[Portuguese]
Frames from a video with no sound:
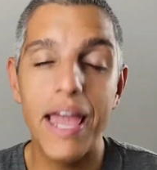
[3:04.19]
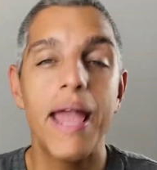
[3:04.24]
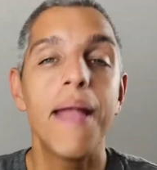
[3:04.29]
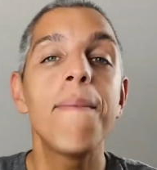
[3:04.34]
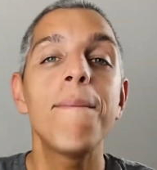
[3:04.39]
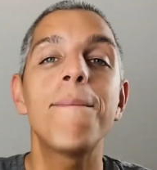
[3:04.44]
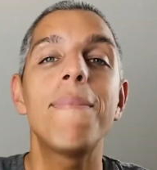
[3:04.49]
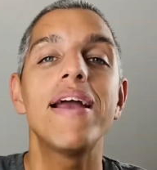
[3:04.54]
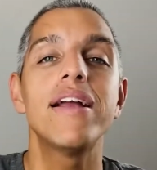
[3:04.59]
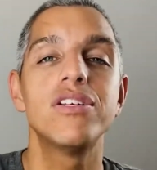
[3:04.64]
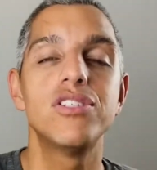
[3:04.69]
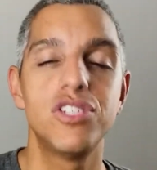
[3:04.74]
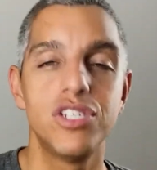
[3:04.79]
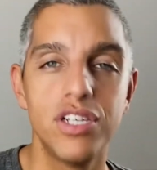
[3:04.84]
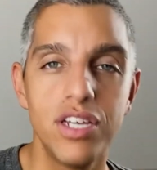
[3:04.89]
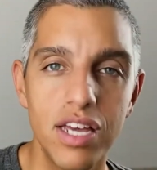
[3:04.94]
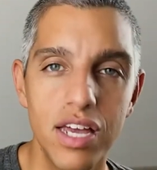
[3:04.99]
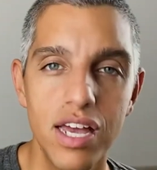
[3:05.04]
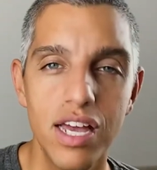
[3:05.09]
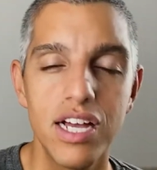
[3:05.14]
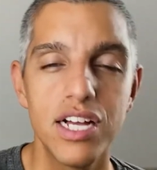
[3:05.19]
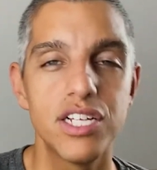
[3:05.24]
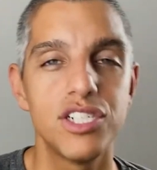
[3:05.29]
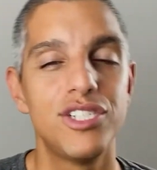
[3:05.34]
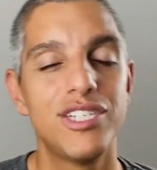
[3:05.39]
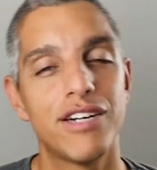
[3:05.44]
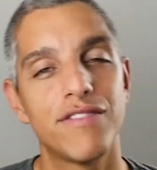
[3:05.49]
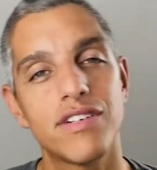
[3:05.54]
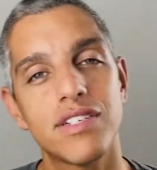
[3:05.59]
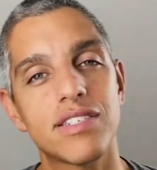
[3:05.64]
impedir
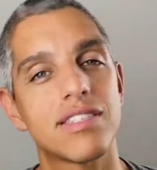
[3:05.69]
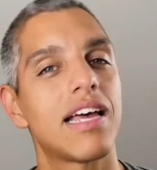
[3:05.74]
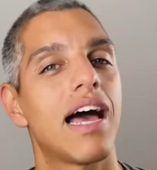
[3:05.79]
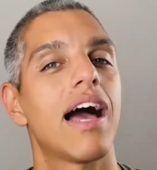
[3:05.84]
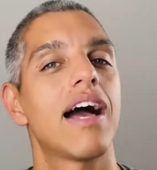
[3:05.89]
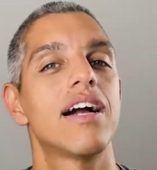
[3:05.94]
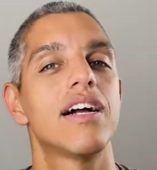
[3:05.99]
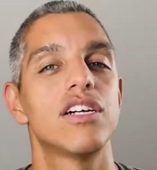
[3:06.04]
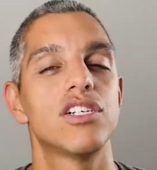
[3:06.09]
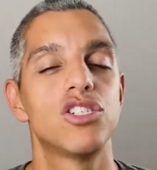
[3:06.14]
de avançar,